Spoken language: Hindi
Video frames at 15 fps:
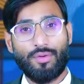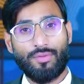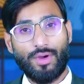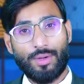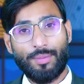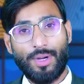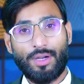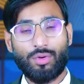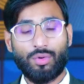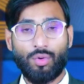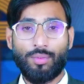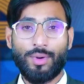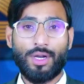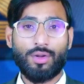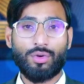वन बेड
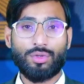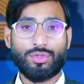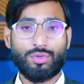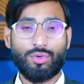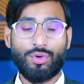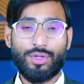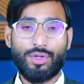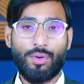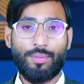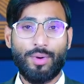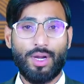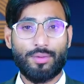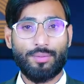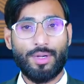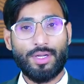टू बेड और स्टूडियो
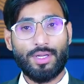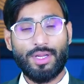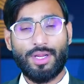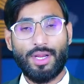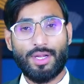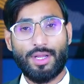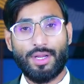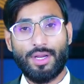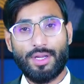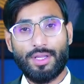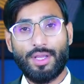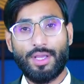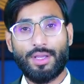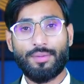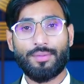अपार्टमेंट की
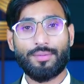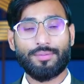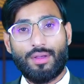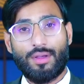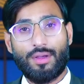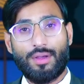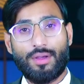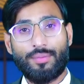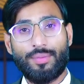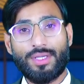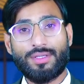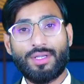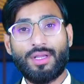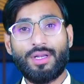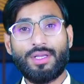कैटेगरी है
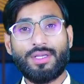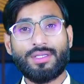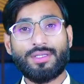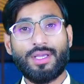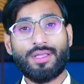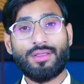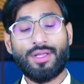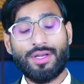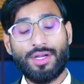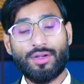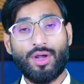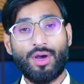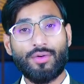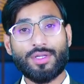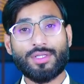बेसिकली इसके थ्री
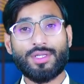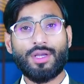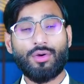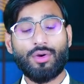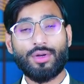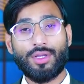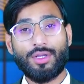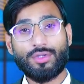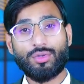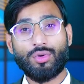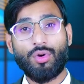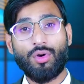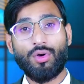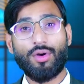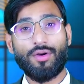टावर्स हैं और
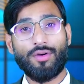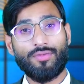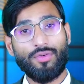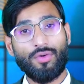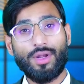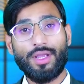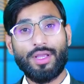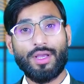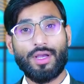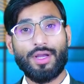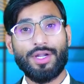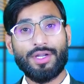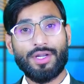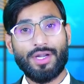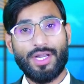इसको फुली
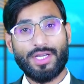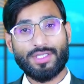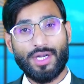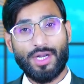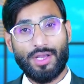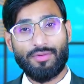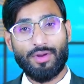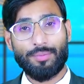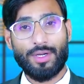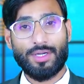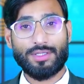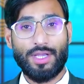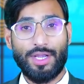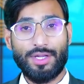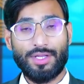इंटरनेशनल लेवल पे
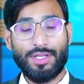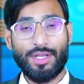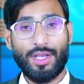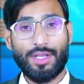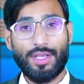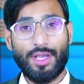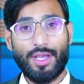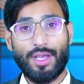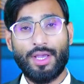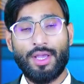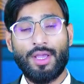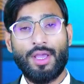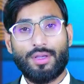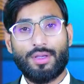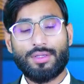डिज़ाइन किया गया है
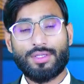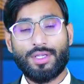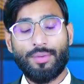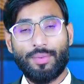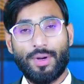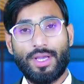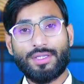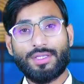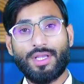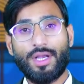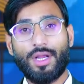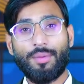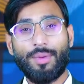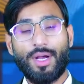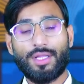इसकी प्राइस की
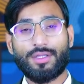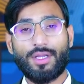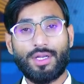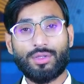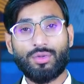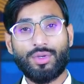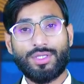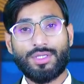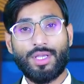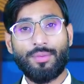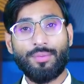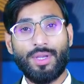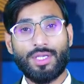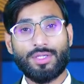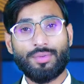अगर बात करें तो इसके
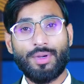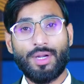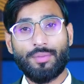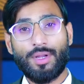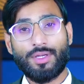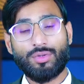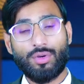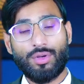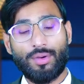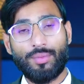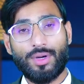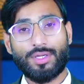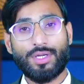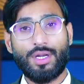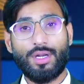बेसमेंट में जो
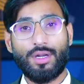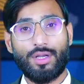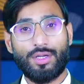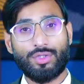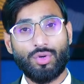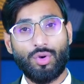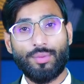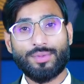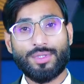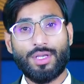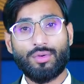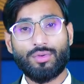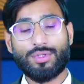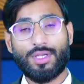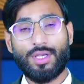कमर्शियल शॉप्स
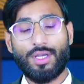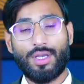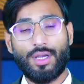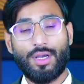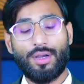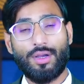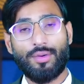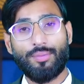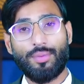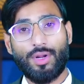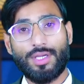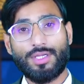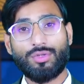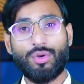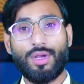हैं उसकी
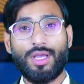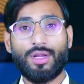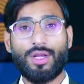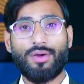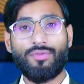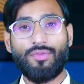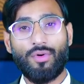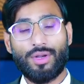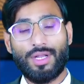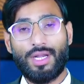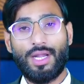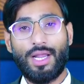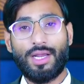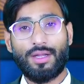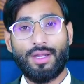प्राइस जो है
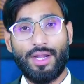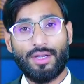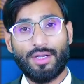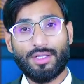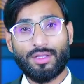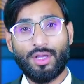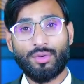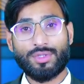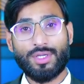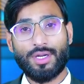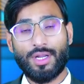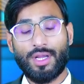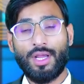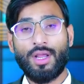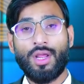फोर्टीन लैख नाइन्टी
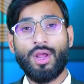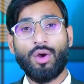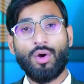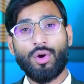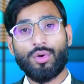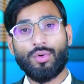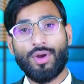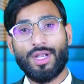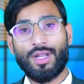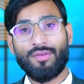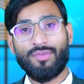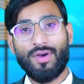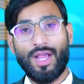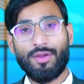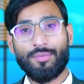थाउजेंड है और ट्वेंटी
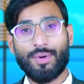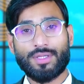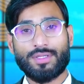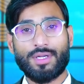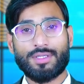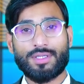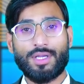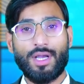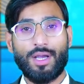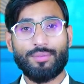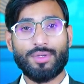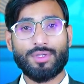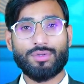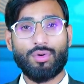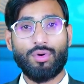फाइव परसेंट से
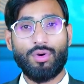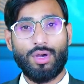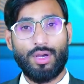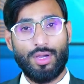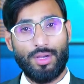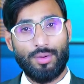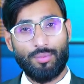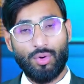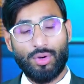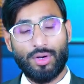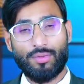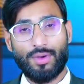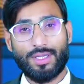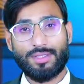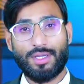आप इसको बुक
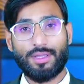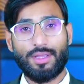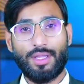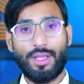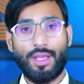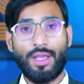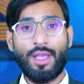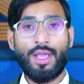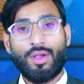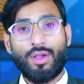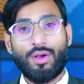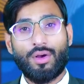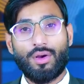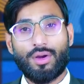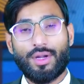करवा सकते हैं
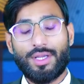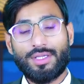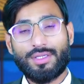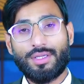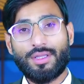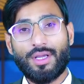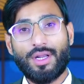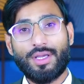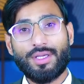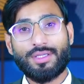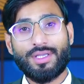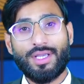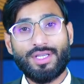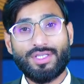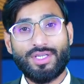और इसी तरह
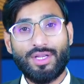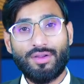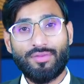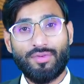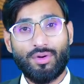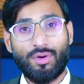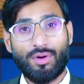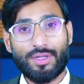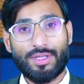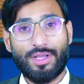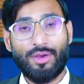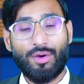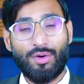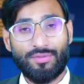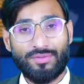इसके जी फ्लोर
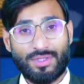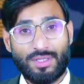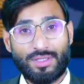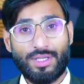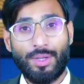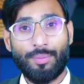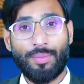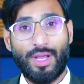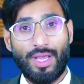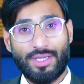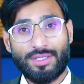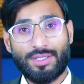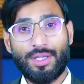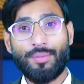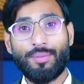के ऑफिस की
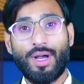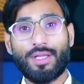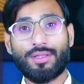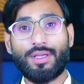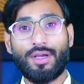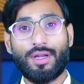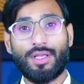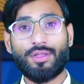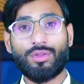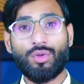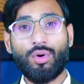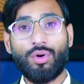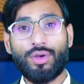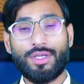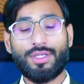प्राइस की बात करें
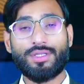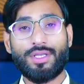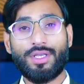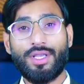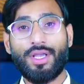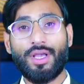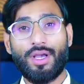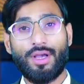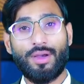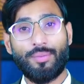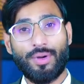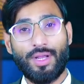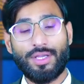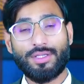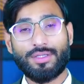तो इसकी
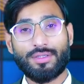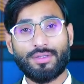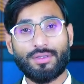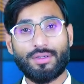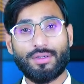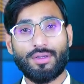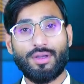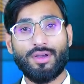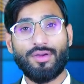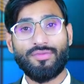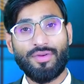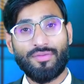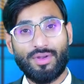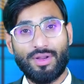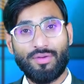प्राइस
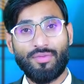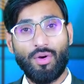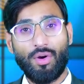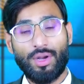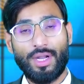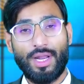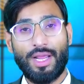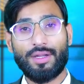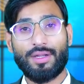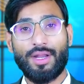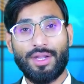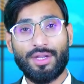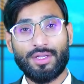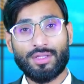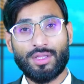फिफ्टी फोर लैख
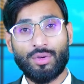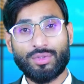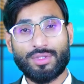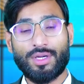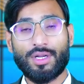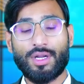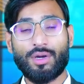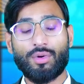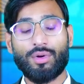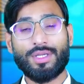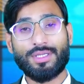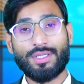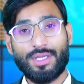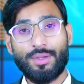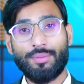नाइन्टी थाउजेंड है और
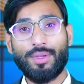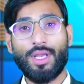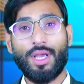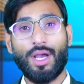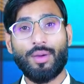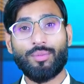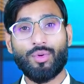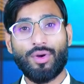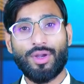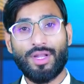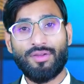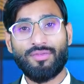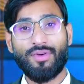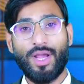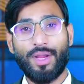इसकी भी आप
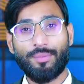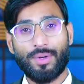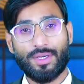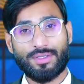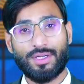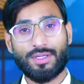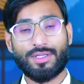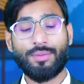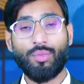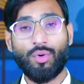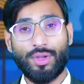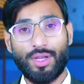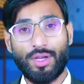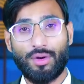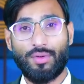ट्वेंटी फाइव परसेंट से
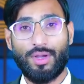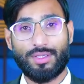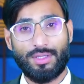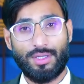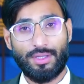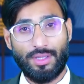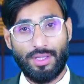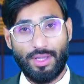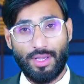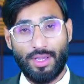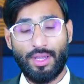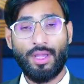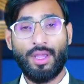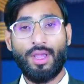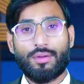बुकिंग करवा सकते
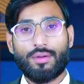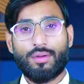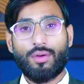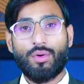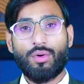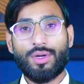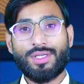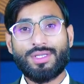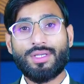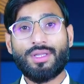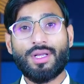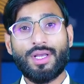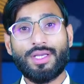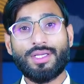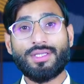हैं और इसी
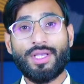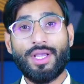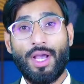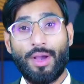तरह इसके